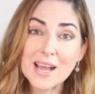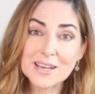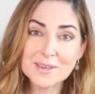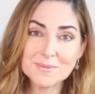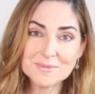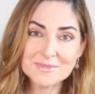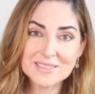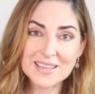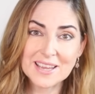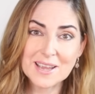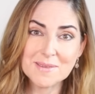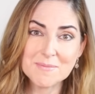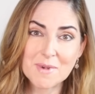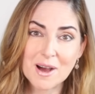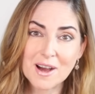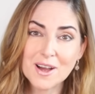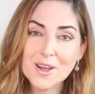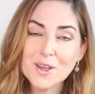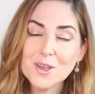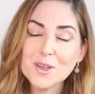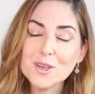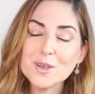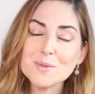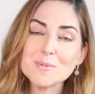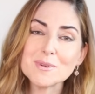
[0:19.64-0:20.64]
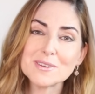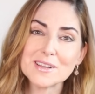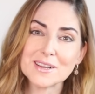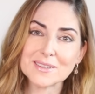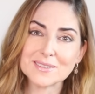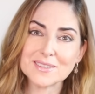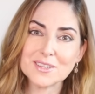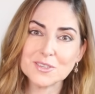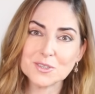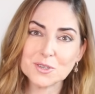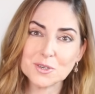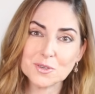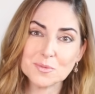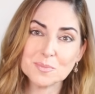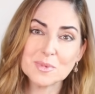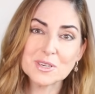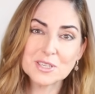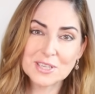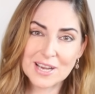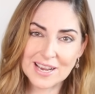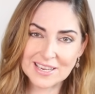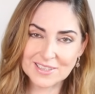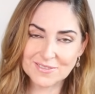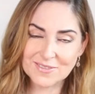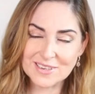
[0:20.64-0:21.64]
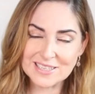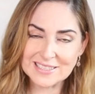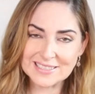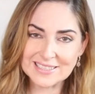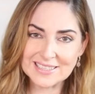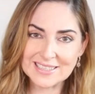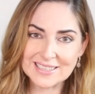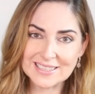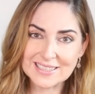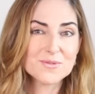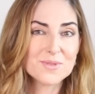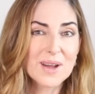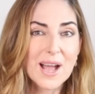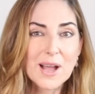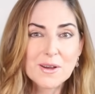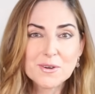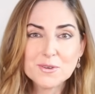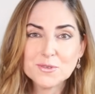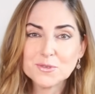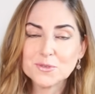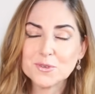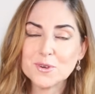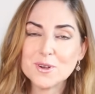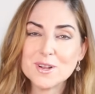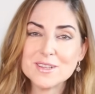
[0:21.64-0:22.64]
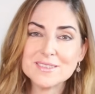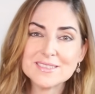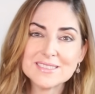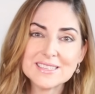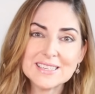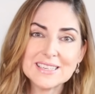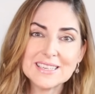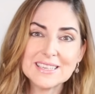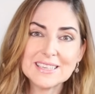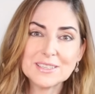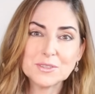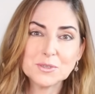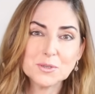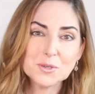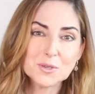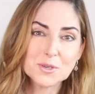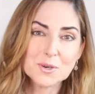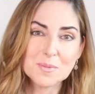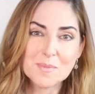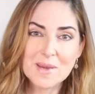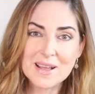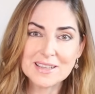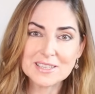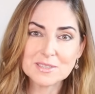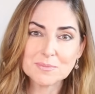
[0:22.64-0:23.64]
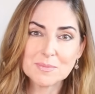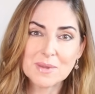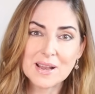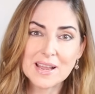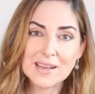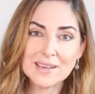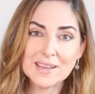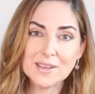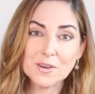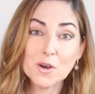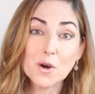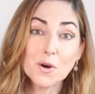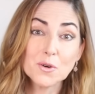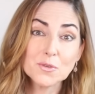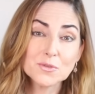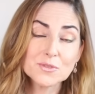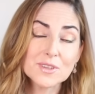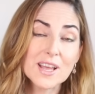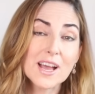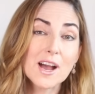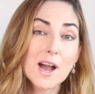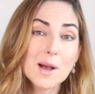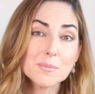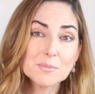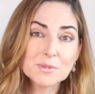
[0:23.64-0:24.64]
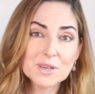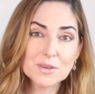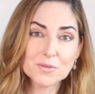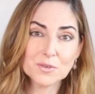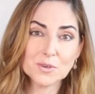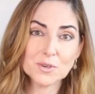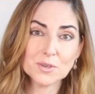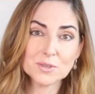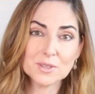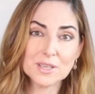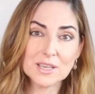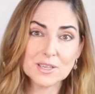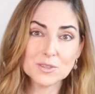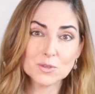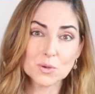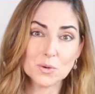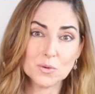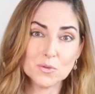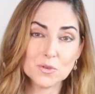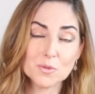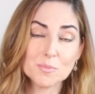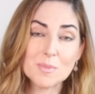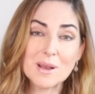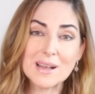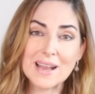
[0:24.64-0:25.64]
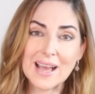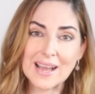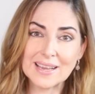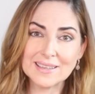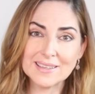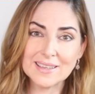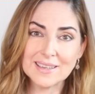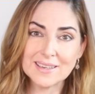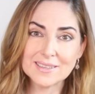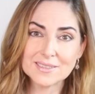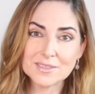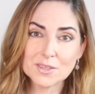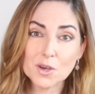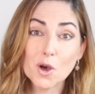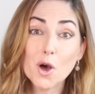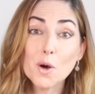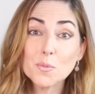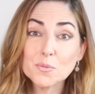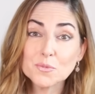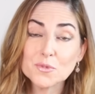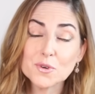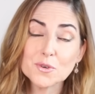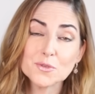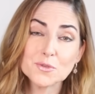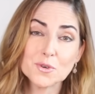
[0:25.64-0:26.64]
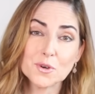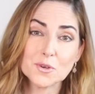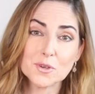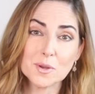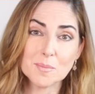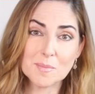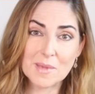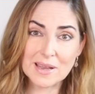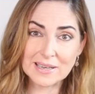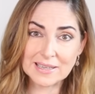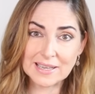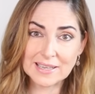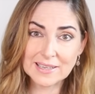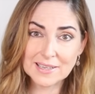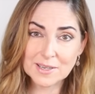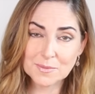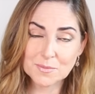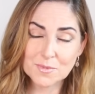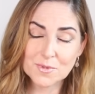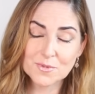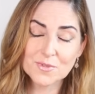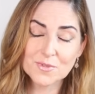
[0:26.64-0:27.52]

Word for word: einem Thema, über das sie schon Bescheid wissen. Frauen fühlen sich durch Mansplaining oft herabgewürdigt und beleidigt, Opfer von männlichem